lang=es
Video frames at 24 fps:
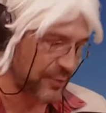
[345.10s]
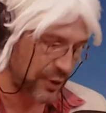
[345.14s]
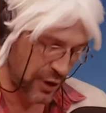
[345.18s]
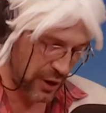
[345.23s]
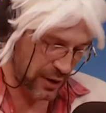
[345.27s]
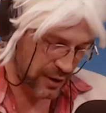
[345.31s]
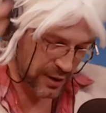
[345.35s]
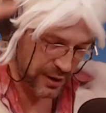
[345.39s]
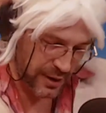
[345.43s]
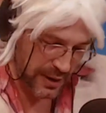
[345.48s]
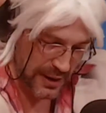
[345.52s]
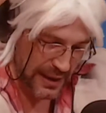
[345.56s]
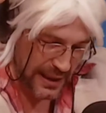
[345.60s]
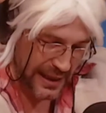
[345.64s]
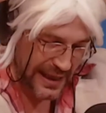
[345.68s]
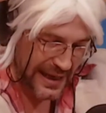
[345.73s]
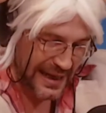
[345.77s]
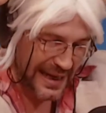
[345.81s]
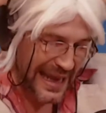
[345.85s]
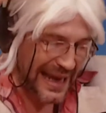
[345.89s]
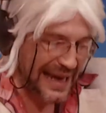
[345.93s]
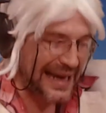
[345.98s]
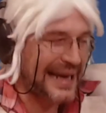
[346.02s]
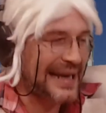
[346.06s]
bueno,
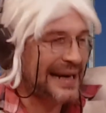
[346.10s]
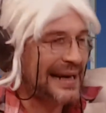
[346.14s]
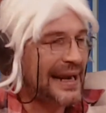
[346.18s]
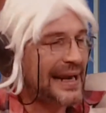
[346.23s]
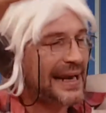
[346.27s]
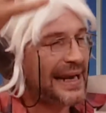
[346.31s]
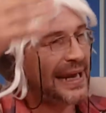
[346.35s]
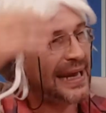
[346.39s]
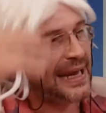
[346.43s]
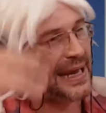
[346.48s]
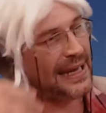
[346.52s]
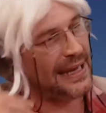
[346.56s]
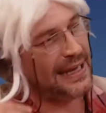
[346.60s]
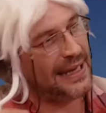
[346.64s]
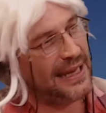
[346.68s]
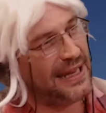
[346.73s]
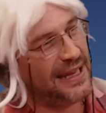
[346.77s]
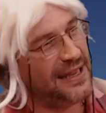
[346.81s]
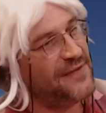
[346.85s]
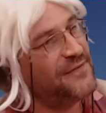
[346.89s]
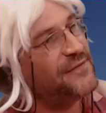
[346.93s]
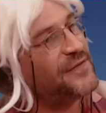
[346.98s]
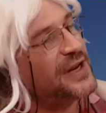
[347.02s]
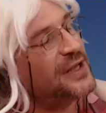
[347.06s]
es la guerra que
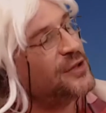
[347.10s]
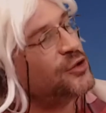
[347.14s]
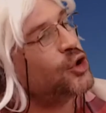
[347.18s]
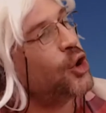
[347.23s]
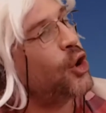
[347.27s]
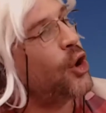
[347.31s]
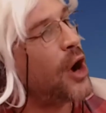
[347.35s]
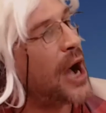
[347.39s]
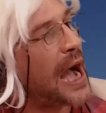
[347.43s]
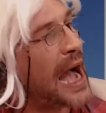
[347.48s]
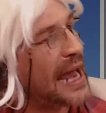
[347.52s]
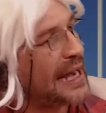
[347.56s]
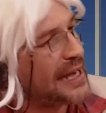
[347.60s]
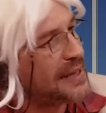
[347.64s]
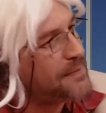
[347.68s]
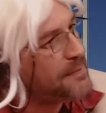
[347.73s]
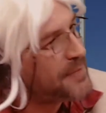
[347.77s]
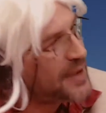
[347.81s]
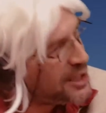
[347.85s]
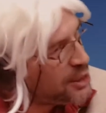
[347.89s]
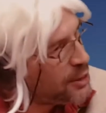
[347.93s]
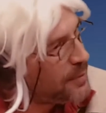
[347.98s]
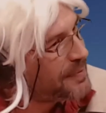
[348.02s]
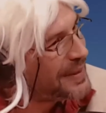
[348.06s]
eh, enfrentó al
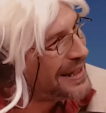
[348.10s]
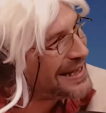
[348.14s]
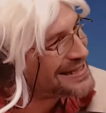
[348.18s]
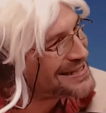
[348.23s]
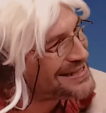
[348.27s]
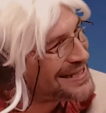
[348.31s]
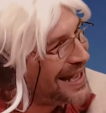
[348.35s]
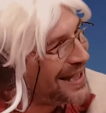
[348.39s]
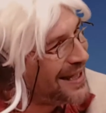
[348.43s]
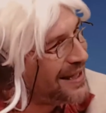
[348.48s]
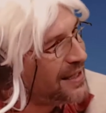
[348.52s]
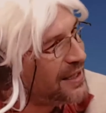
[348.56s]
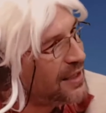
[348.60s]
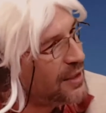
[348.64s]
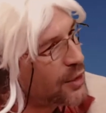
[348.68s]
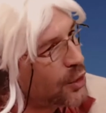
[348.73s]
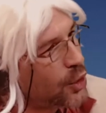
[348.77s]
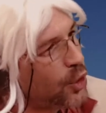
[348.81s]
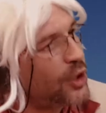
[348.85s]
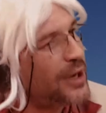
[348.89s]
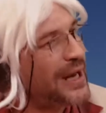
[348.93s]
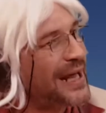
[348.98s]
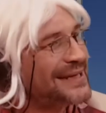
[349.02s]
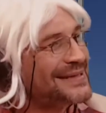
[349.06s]
imperio persa
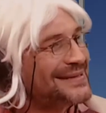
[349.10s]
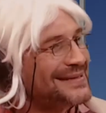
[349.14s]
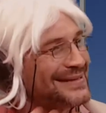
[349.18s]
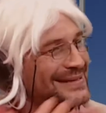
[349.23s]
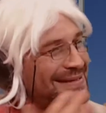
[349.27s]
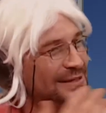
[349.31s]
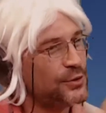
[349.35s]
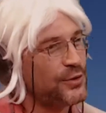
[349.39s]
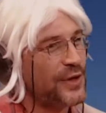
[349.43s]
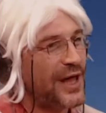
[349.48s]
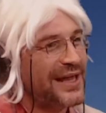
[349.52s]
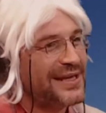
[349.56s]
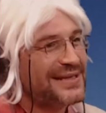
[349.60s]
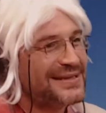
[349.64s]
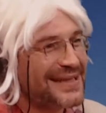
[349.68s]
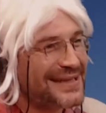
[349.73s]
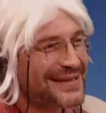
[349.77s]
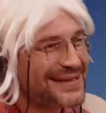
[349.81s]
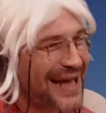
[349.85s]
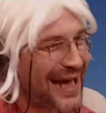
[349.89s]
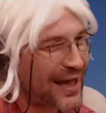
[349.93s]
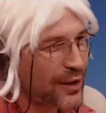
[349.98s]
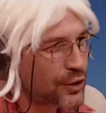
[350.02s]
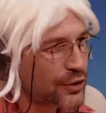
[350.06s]
con las
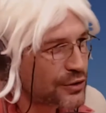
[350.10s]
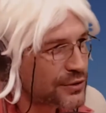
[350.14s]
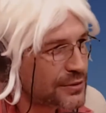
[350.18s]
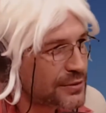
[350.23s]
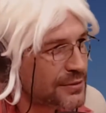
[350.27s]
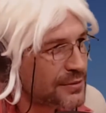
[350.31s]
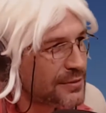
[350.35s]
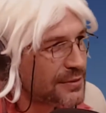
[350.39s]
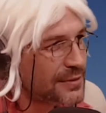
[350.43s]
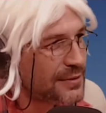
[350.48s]
ciudades-estados